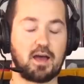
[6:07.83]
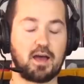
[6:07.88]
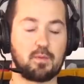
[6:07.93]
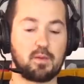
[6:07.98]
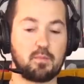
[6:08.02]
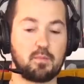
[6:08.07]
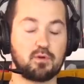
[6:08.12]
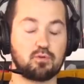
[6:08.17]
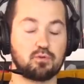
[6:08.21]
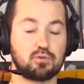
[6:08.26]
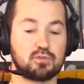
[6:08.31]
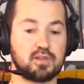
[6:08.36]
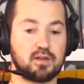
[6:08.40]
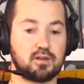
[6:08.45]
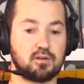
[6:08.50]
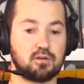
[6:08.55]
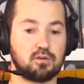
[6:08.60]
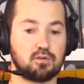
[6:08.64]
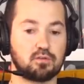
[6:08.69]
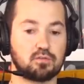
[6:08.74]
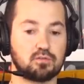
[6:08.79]
A mí me
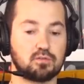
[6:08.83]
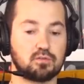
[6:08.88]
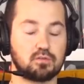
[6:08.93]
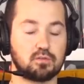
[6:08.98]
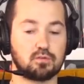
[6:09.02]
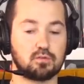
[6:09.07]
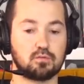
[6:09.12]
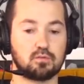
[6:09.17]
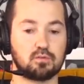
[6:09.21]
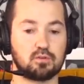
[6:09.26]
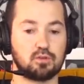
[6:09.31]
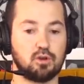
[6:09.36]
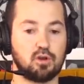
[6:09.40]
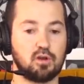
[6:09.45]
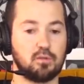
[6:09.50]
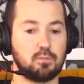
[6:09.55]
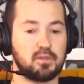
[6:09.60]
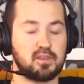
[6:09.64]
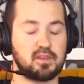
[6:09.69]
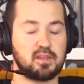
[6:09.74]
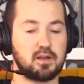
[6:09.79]
gustaron
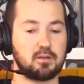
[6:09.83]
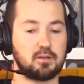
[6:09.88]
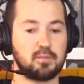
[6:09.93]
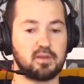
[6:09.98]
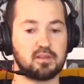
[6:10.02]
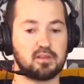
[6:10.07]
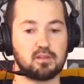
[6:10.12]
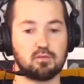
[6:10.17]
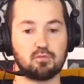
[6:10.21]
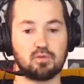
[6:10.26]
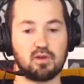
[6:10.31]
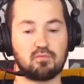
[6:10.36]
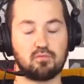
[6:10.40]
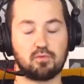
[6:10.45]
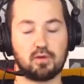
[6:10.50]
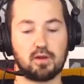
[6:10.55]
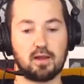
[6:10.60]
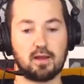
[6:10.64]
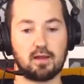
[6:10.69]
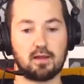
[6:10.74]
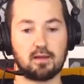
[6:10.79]
dos especialmente. Una
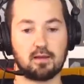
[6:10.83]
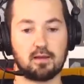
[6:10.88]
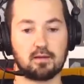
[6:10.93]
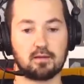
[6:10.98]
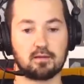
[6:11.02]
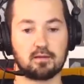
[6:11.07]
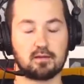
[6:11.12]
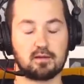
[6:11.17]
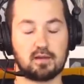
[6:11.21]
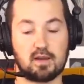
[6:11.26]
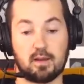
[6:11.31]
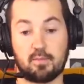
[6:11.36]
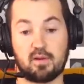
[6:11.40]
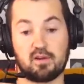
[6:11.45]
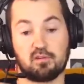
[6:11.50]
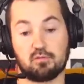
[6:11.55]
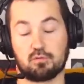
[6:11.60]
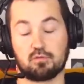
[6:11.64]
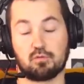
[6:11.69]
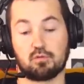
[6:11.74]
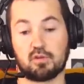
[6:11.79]
fue la,
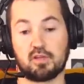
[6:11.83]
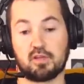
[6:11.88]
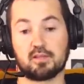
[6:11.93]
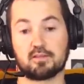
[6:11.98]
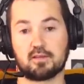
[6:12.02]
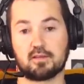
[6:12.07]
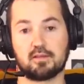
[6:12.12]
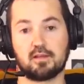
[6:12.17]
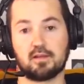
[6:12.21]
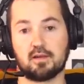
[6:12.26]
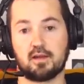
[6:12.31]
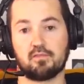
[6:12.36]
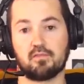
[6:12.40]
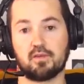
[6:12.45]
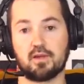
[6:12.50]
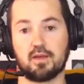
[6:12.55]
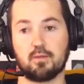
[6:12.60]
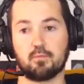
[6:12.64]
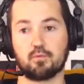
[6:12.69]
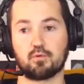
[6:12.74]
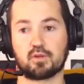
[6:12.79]
paleontología
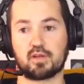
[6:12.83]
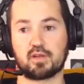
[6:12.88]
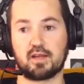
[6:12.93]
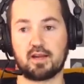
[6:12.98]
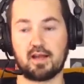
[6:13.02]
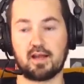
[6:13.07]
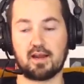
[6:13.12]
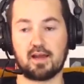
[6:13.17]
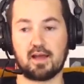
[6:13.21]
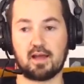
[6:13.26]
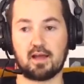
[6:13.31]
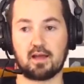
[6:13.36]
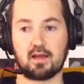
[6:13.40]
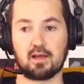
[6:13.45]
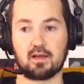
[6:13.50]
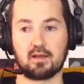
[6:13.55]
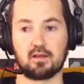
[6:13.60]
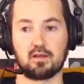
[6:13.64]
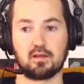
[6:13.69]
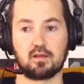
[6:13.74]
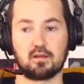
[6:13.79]
estratigráfica, porque era
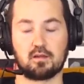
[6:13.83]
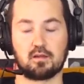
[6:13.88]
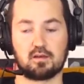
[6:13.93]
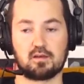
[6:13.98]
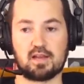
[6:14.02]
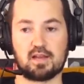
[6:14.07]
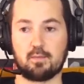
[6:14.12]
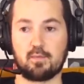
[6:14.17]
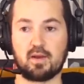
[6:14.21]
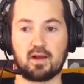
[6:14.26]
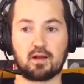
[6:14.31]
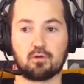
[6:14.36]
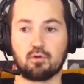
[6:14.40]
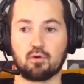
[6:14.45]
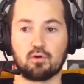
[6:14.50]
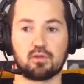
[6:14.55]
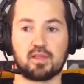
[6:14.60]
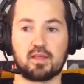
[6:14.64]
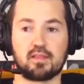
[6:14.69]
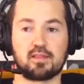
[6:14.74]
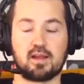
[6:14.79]
la, más
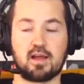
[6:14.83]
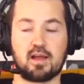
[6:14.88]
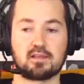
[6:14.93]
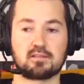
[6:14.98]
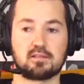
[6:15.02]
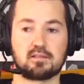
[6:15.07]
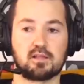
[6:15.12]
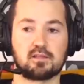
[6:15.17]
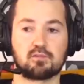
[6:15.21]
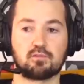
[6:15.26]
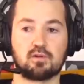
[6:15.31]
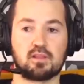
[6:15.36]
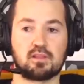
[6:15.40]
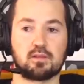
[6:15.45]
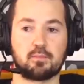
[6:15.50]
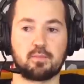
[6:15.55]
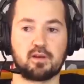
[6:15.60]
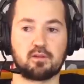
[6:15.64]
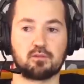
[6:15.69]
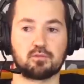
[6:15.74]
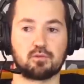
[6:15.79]
gorda de las asignaturas
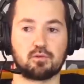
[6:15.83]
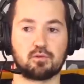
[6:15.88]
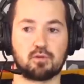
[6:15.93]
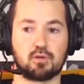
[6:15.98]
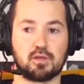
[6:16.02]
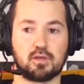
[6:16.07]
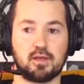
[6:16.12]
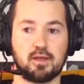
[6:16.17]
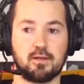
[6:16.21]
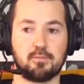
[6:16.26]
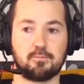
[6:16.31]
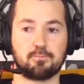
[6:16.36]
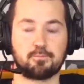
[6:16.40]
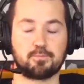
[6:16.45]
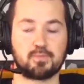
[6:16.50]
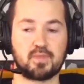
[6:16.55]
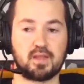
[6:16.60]
de paleontología.